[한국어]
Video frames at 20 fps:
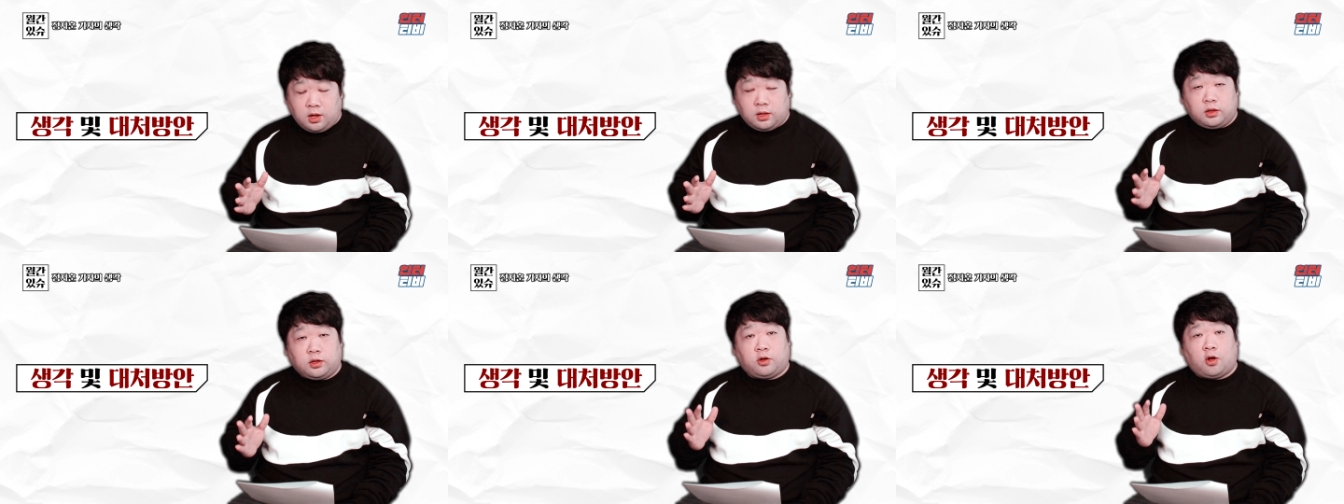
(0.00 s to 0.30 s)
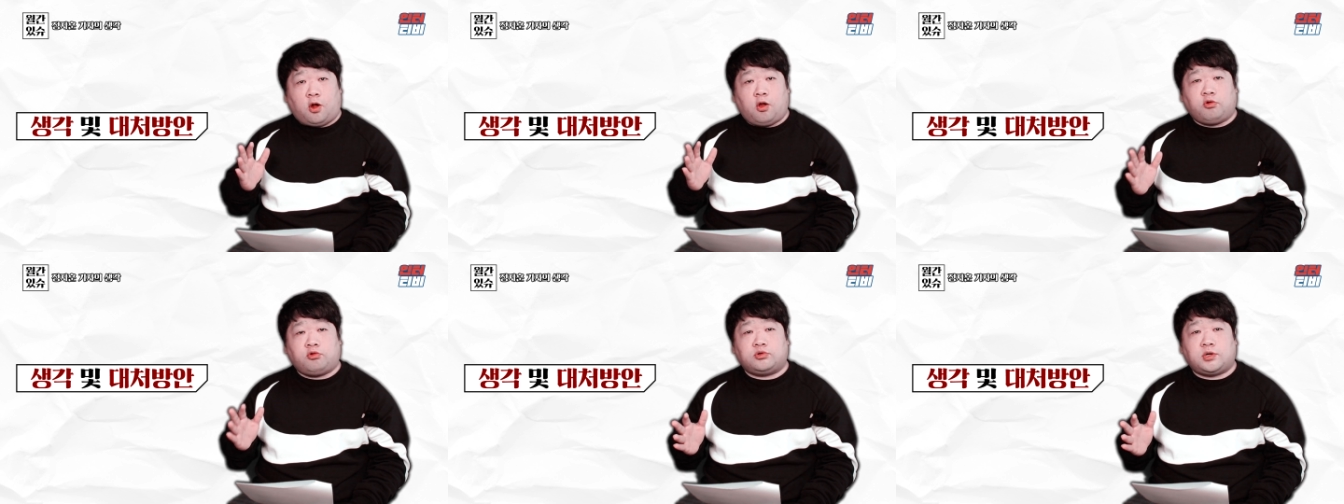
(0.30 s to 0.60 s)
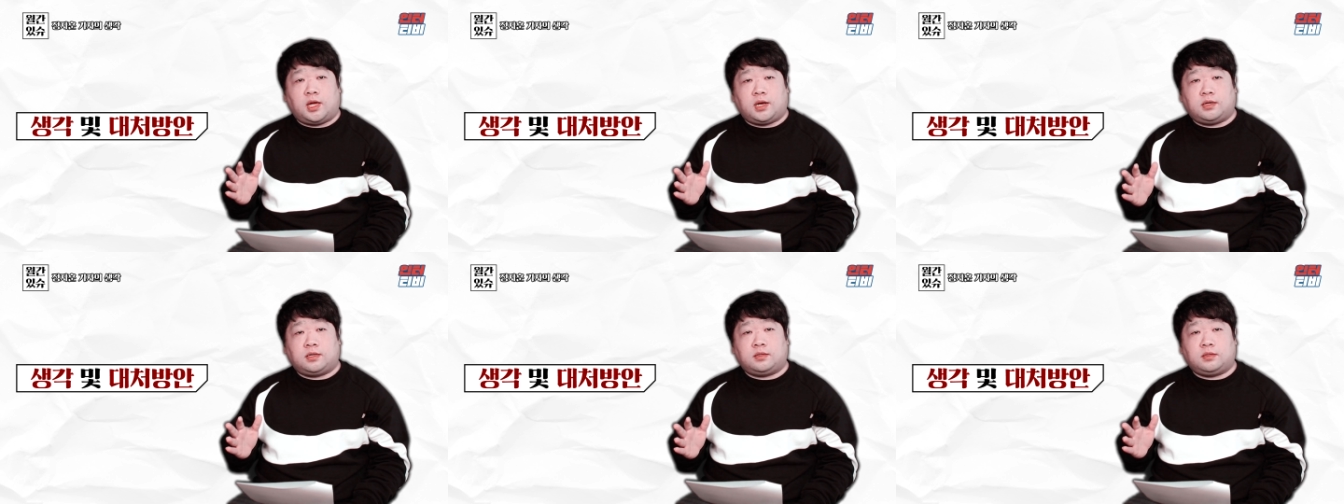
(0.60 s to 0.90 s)
근데
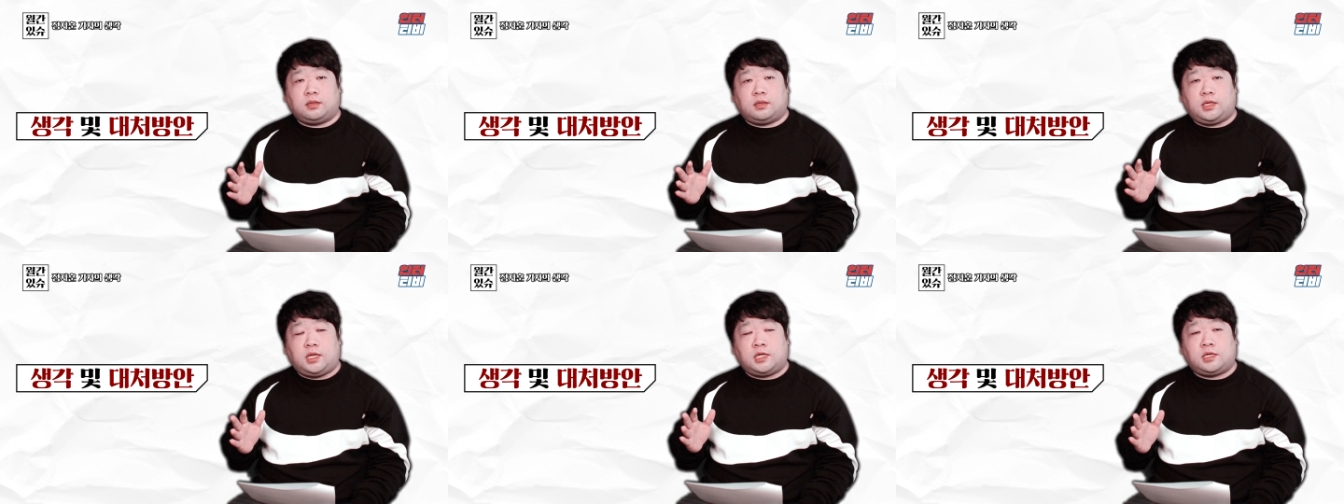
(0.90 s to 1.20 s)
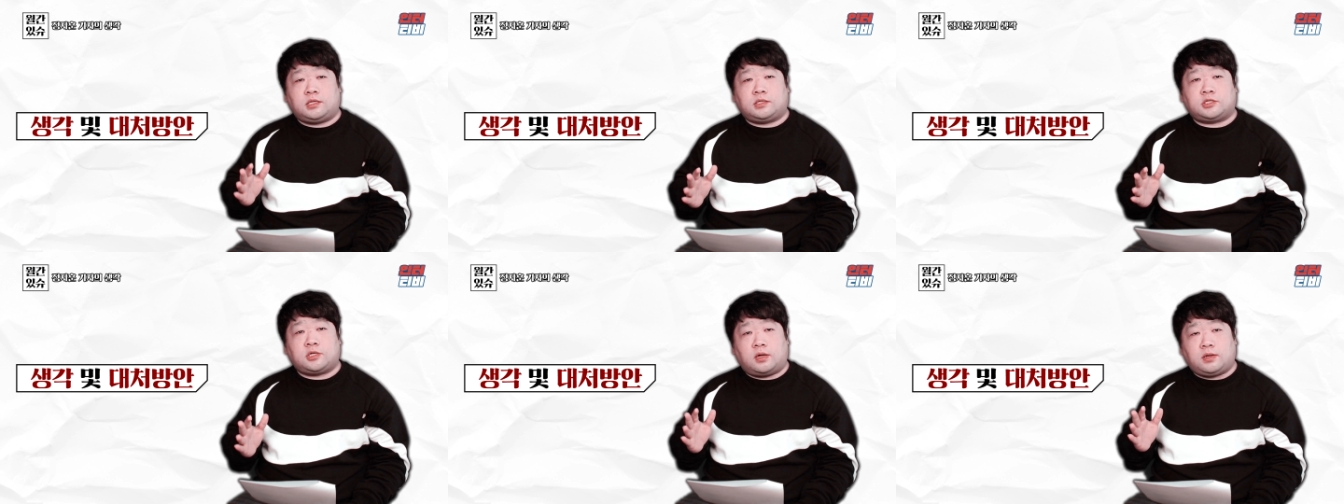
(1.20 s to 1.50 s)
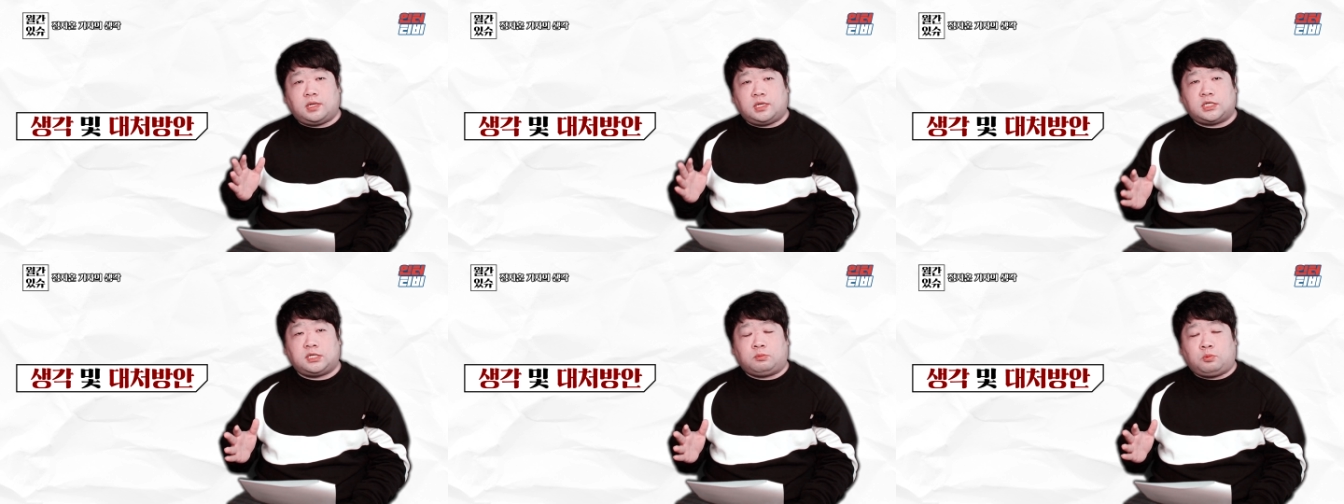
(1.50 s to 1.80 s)
결국에는
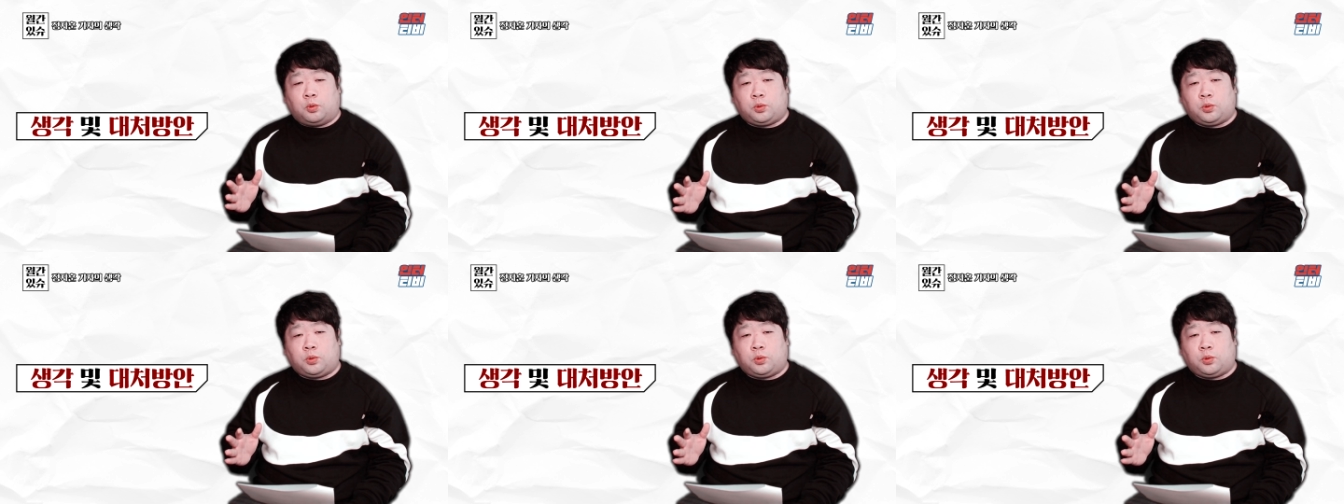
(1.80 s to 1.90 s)
2020